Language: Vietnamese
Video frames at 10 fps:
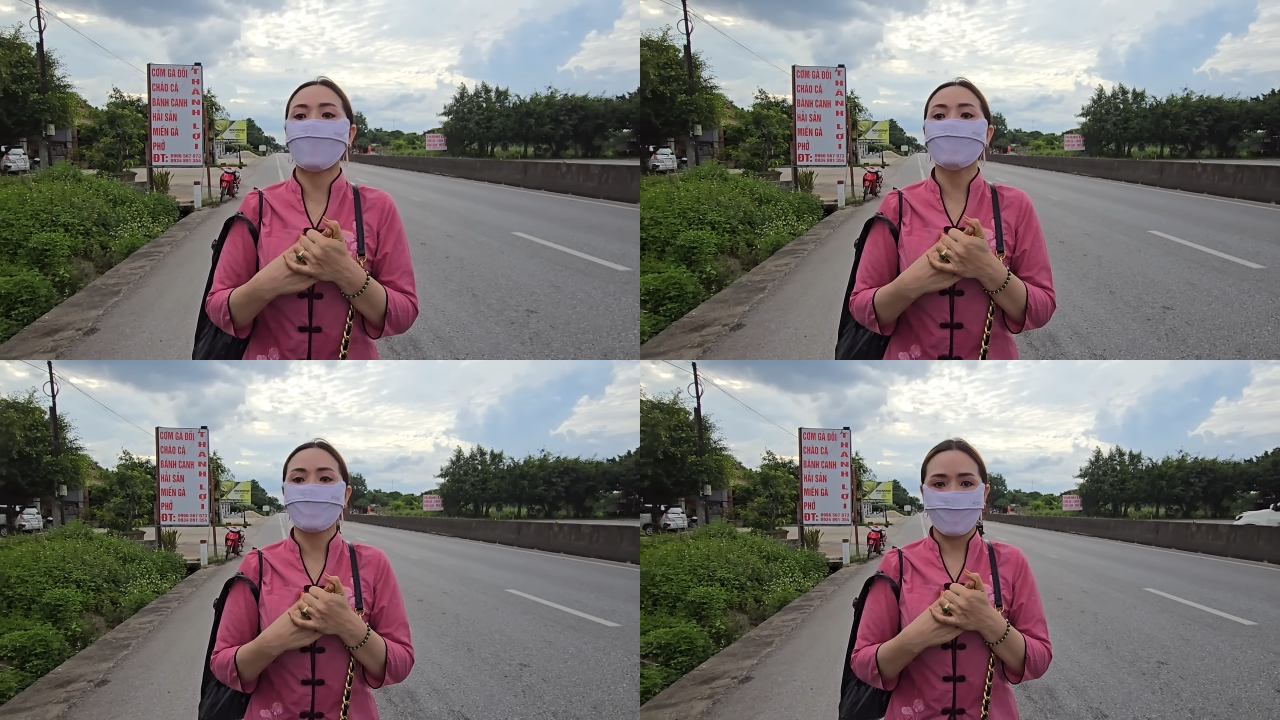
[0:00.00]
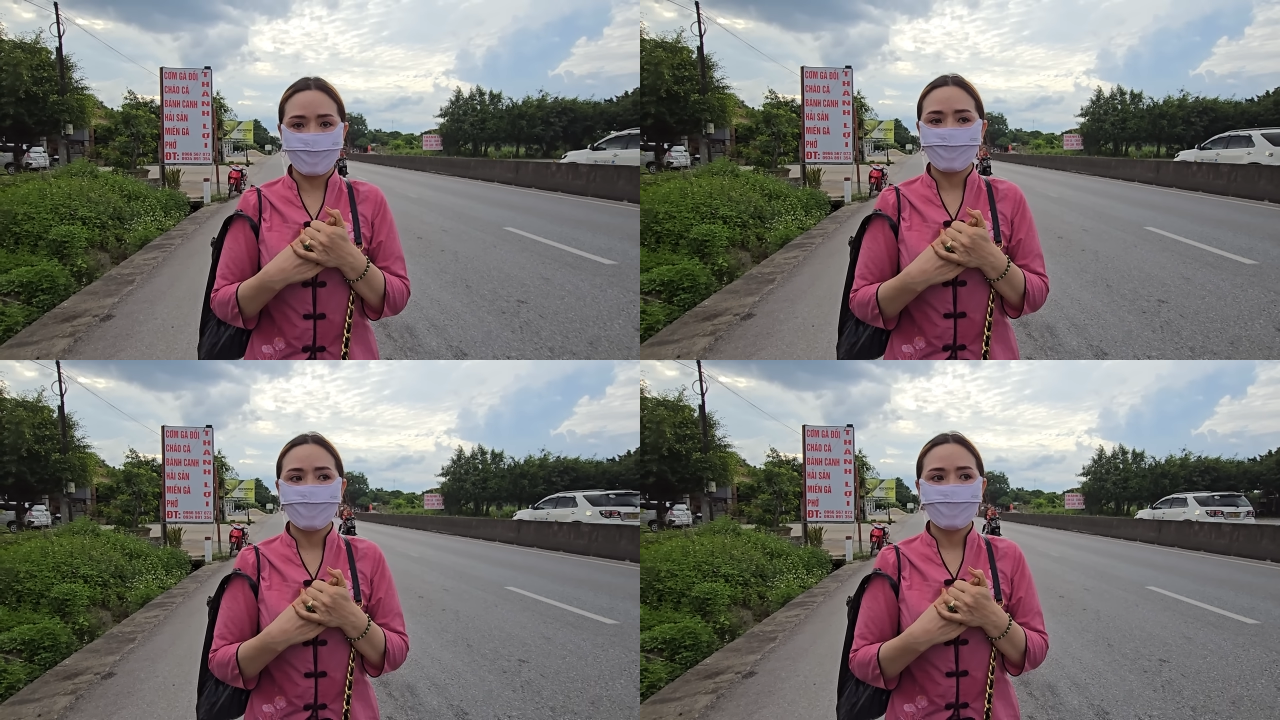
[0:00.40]
trải như vậy.
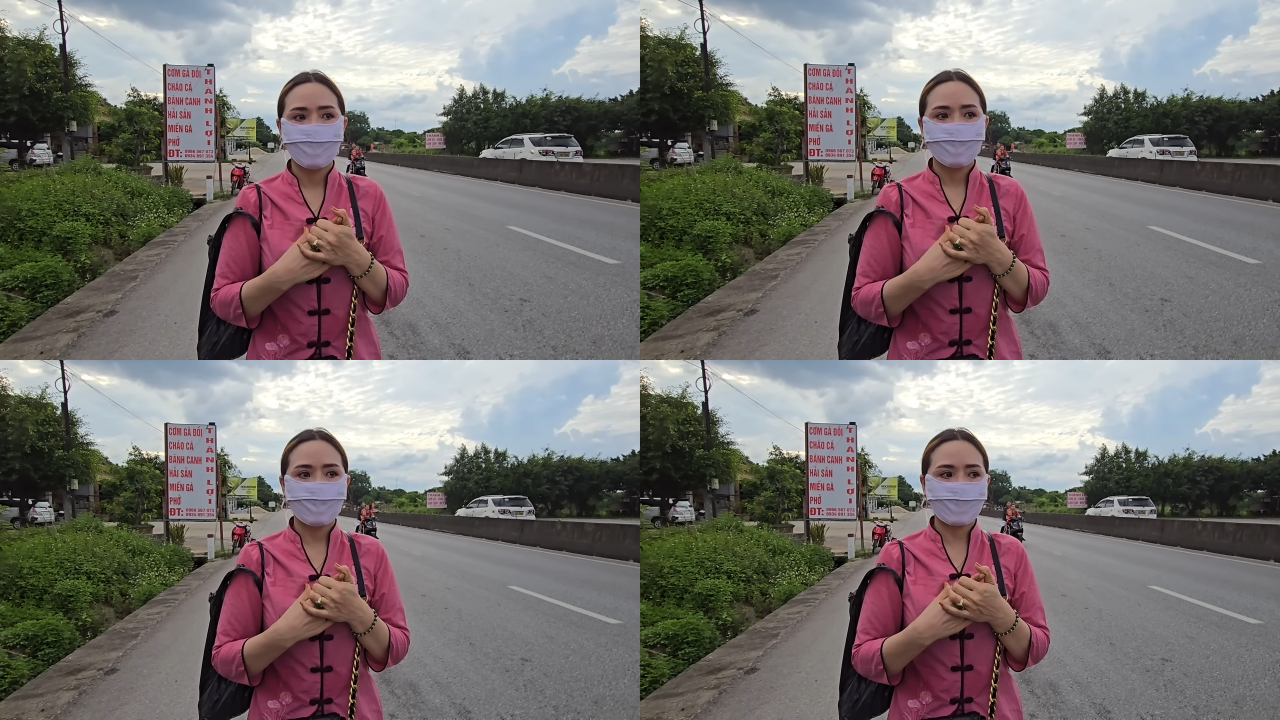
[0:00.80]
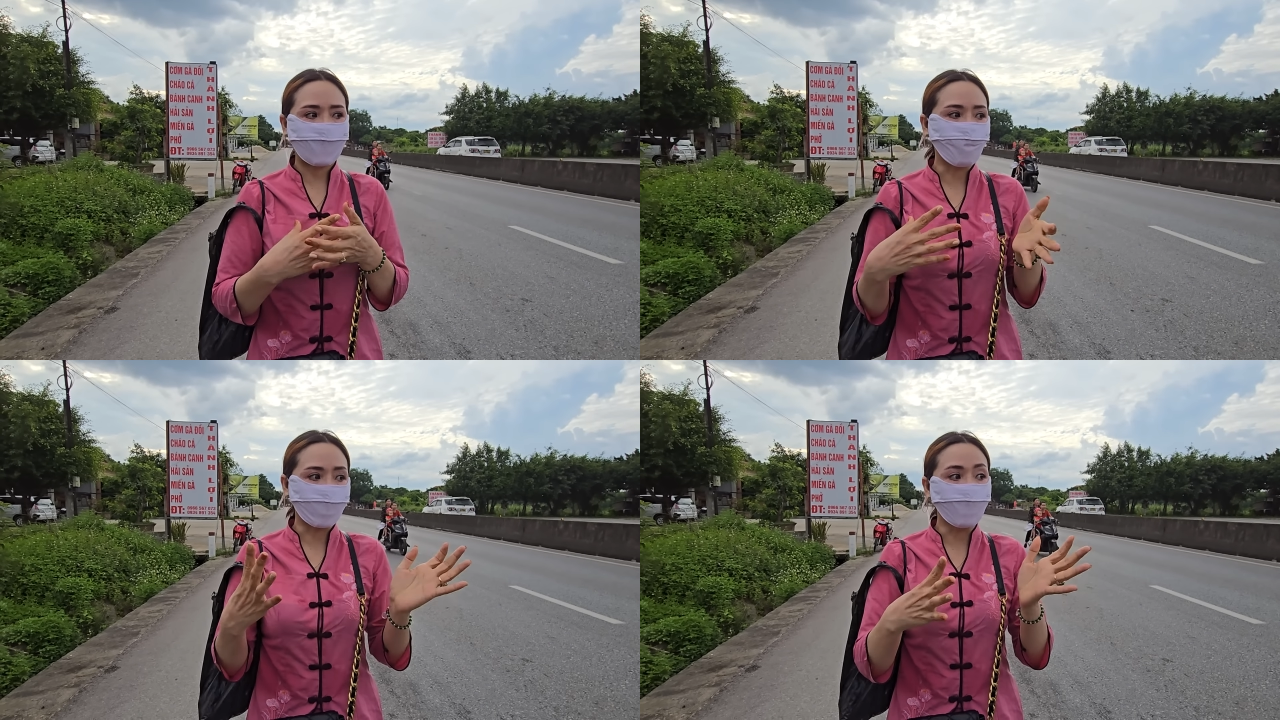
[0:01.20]
Gian
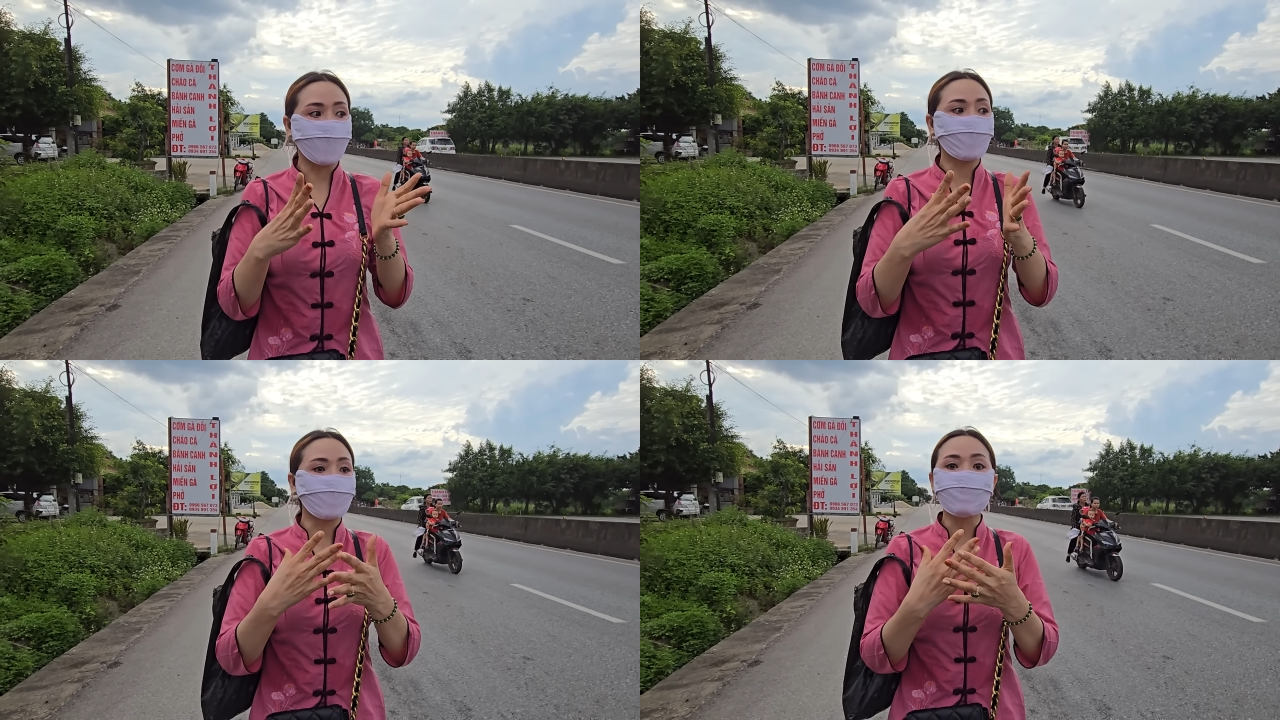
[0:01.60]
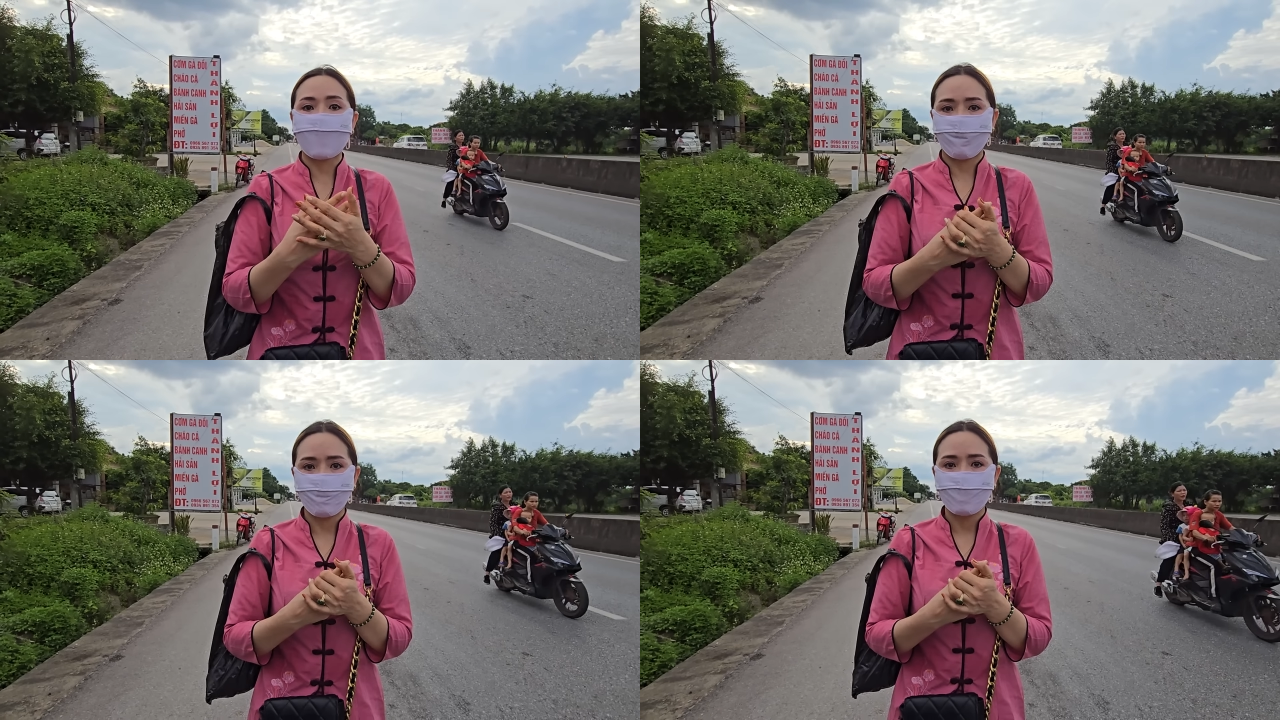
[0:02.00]
trải mọi người yêu thương nha.